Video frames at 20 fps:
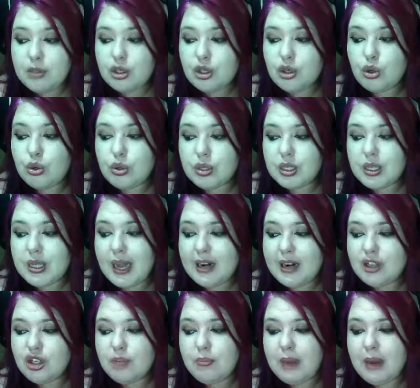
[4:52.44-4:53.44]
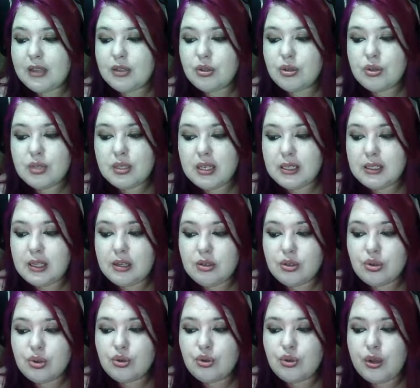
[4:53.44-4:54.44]
cruzar demais os itens
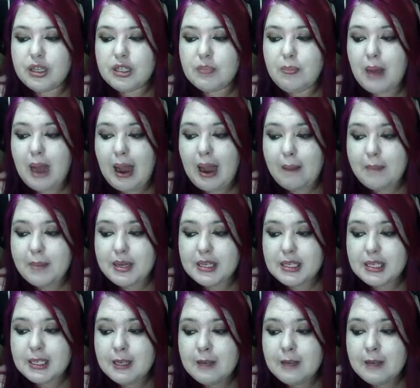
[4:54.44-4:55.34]
dos dois mapas.